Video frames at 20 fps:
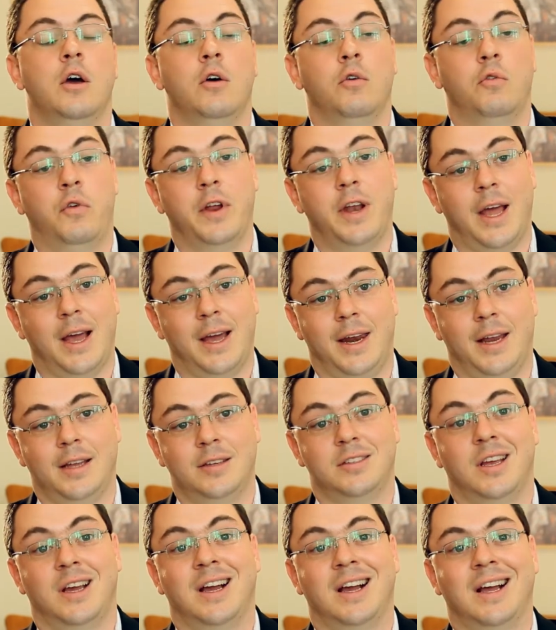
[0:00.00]
foi na
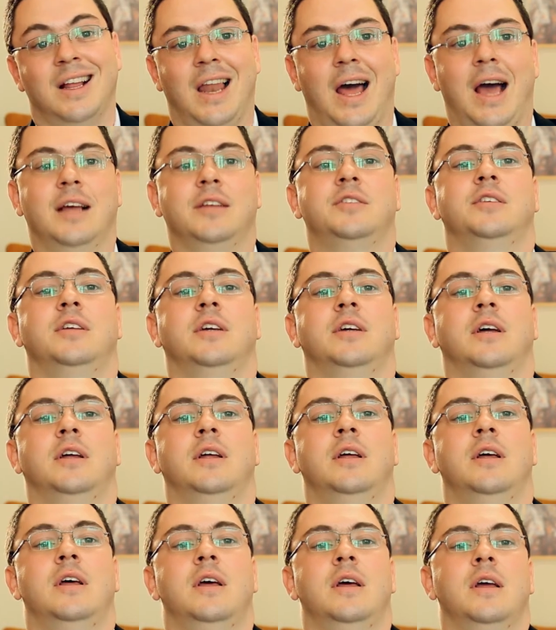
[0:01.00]
Grécia
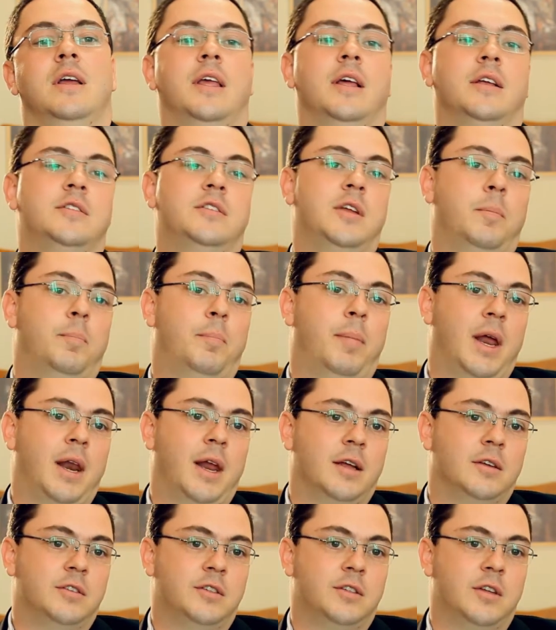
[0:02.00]
clássica que a
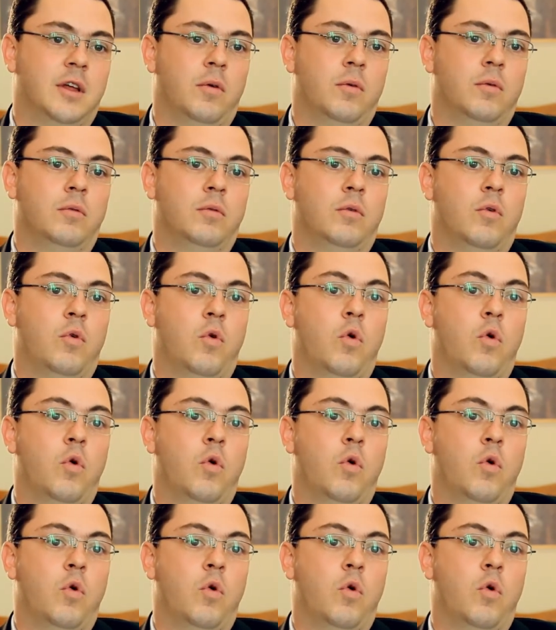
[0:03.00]
separação